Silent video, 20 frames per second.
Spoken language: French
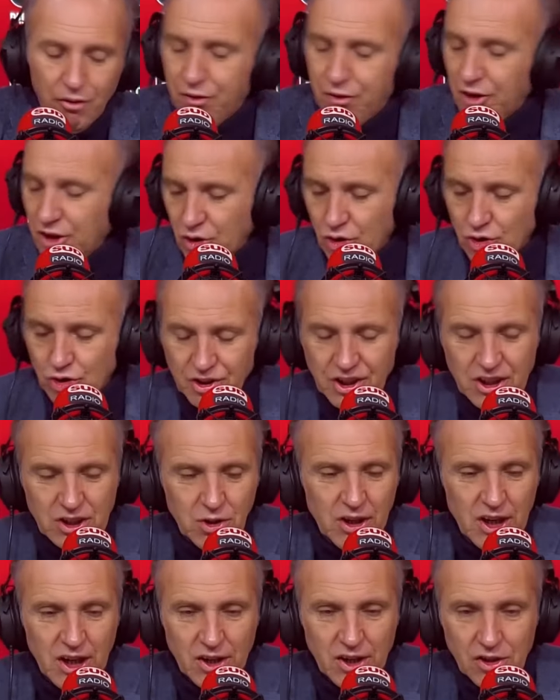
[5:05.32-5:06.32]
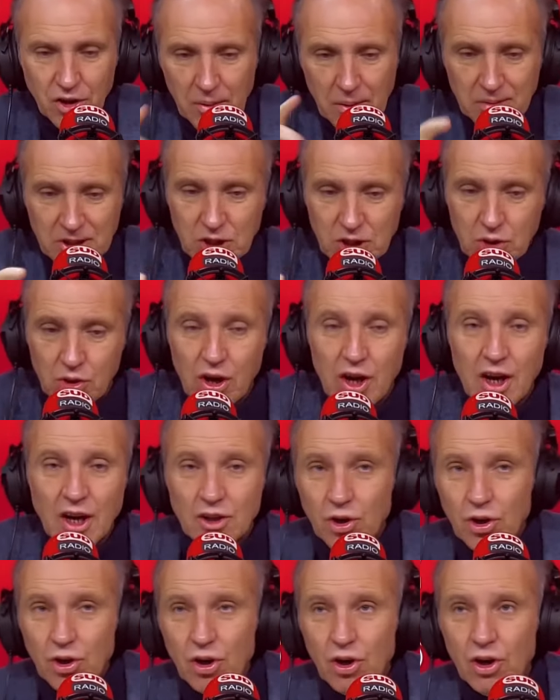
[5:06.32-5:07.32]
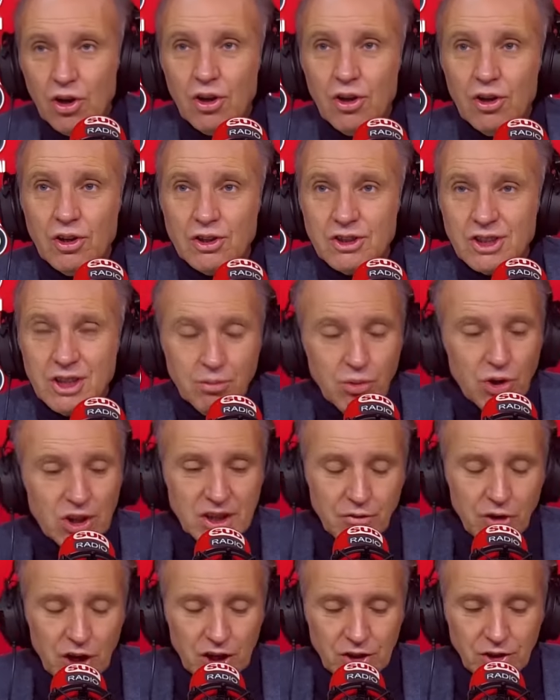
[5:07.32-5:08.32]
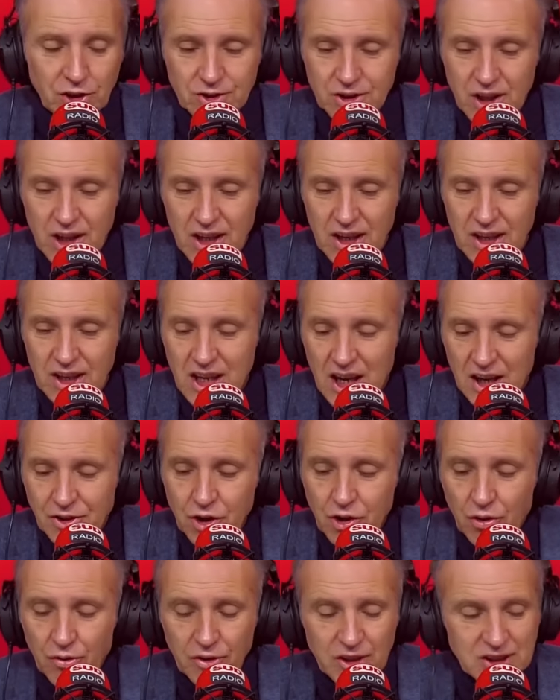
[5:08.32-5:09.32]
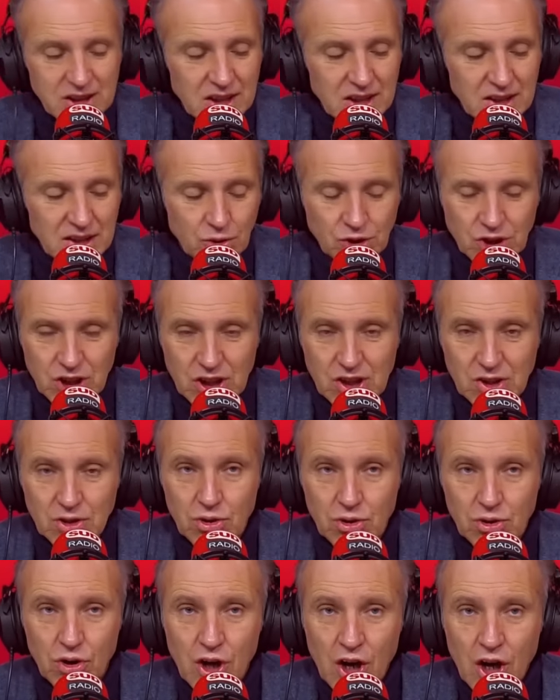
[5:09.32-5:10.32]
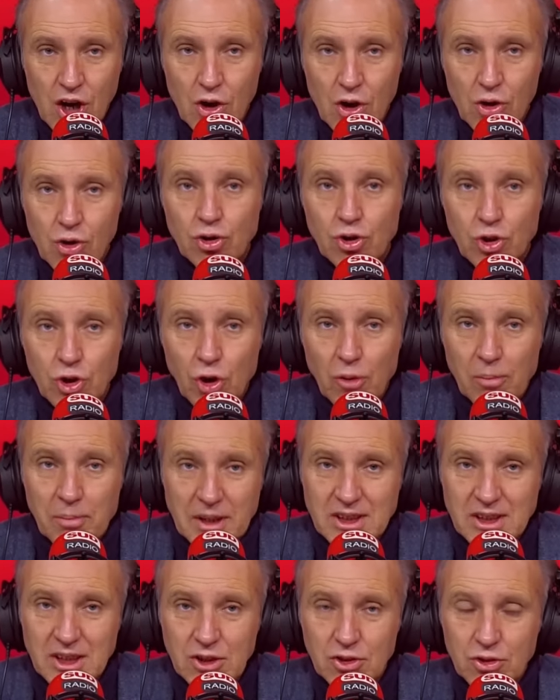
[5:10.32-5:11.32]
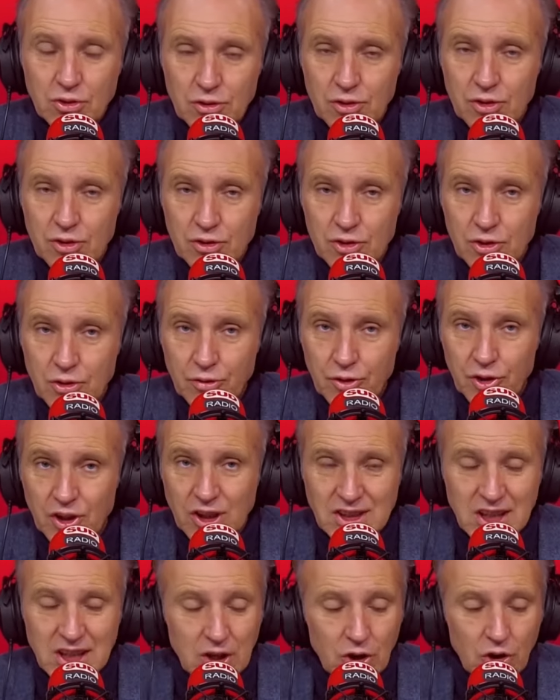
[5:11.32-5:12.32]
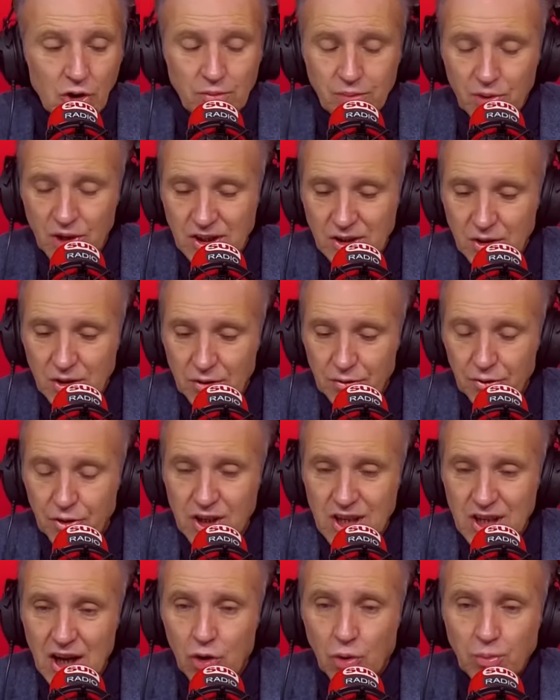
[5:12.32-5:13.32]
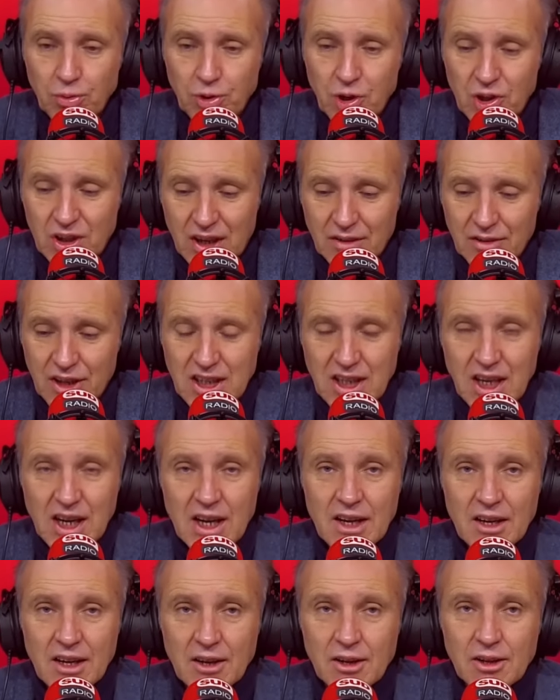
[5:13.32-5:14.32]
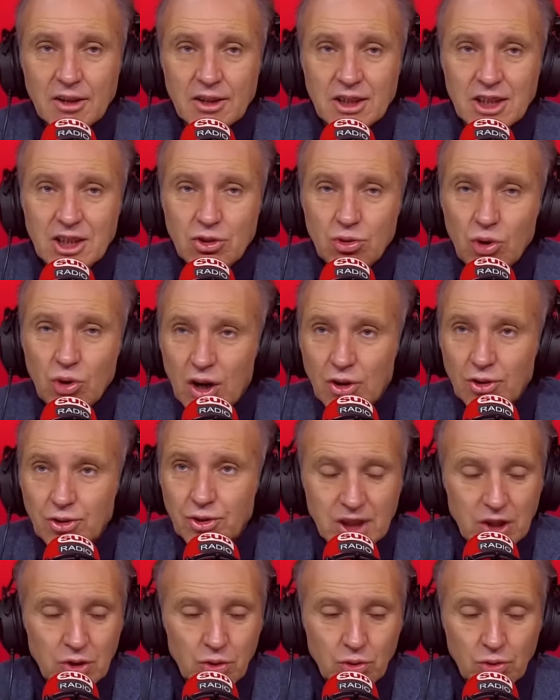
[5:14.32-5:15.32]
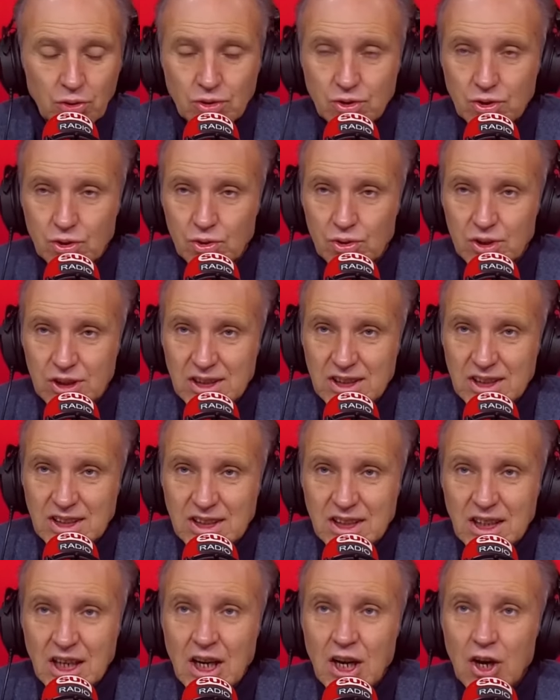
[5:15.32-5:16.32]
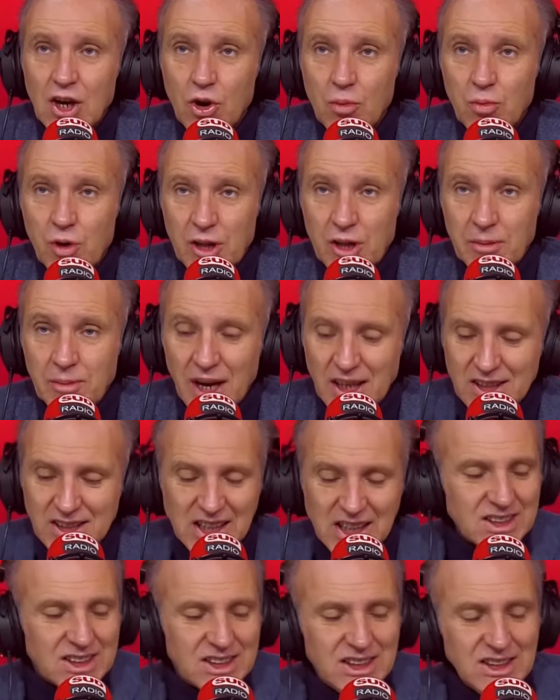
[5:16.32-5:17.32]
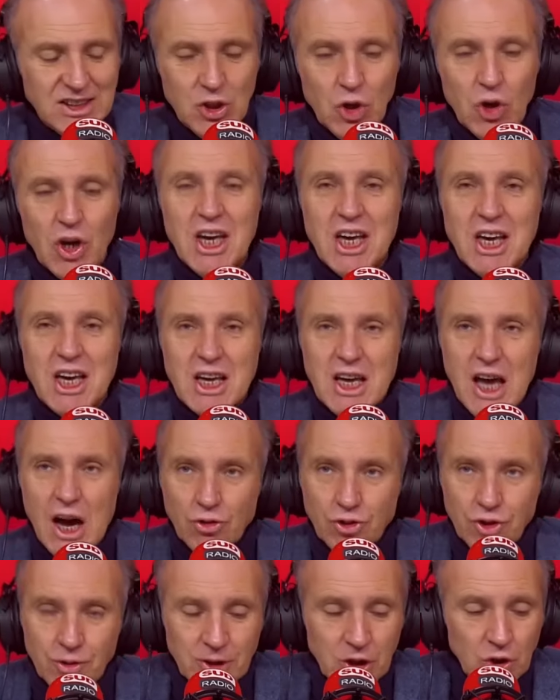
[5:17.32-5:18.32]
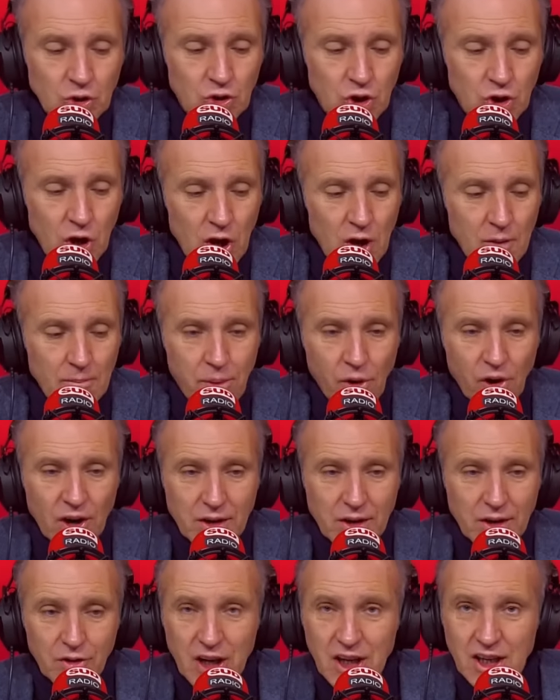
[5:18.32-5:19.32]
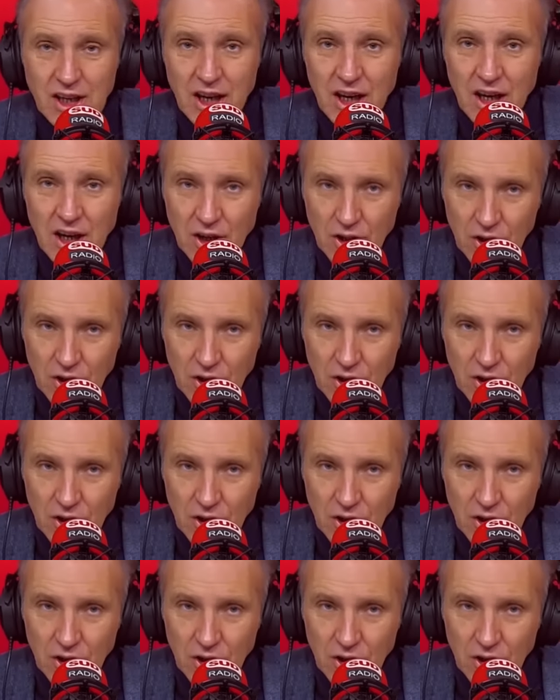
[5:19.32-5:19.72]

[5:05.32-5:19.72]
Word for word: En fin de journée scolaire. Non, bah parce que dans, c'est bon à savoir, dans un quart d'heure, on va s'interroger sur euh, le temps passé devant les écrans pour les enfants. Il y a un groupe de travail euh, qui doit rendre ses conclusions d'ici le mois de mars. Il est 6h42 minutes. Bon réveil